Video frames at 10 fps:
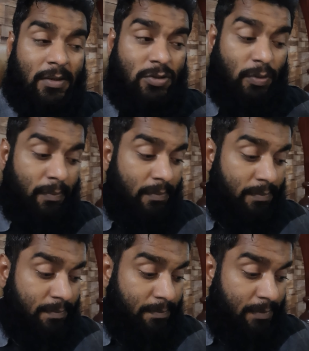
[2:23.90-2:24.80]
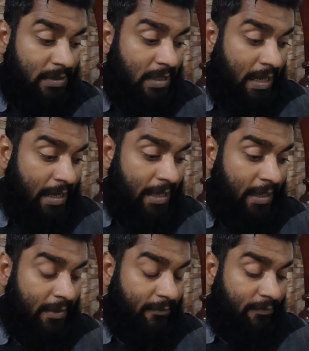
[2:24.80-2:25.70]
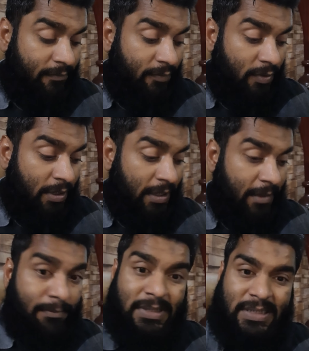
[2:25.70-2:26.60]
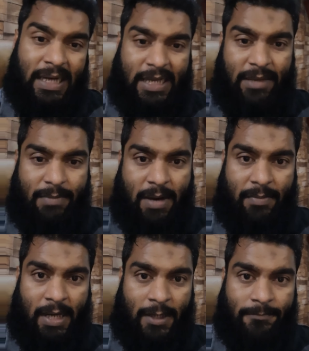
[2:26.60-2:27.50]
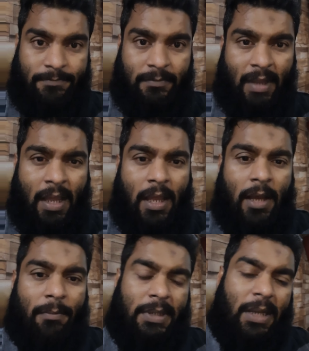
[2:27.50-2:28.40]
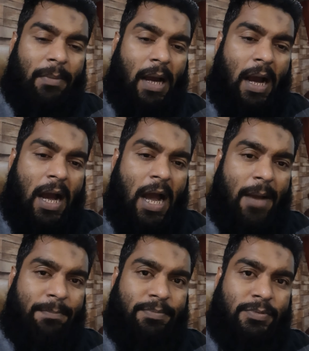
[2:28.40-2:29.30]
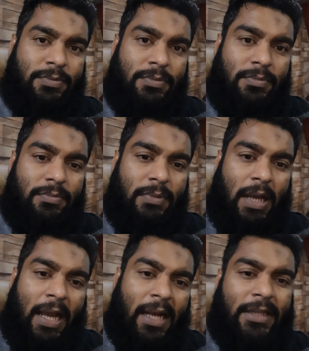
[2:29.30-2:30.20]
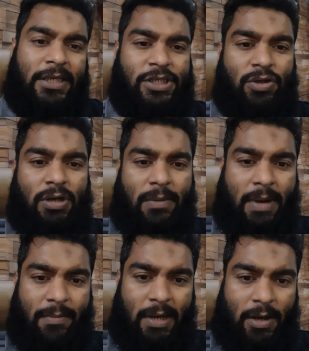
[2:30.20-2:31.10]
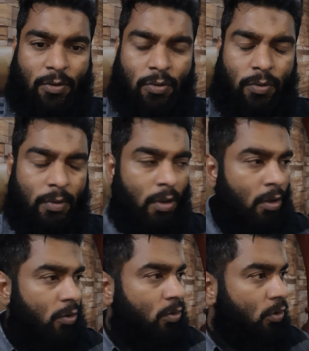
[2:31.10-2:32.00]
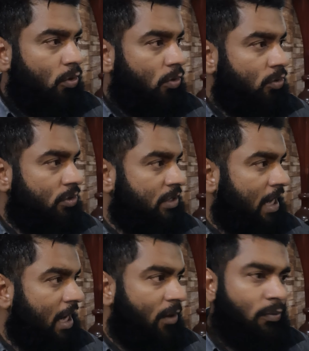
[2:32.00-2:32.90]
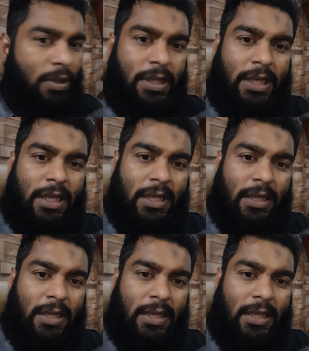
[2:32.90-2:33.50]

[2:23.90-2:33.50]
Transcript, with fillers: जो मसला है वो है मसल की मामला मतलब आप अहल तशियों का मामला हो तो जहाँ उनकी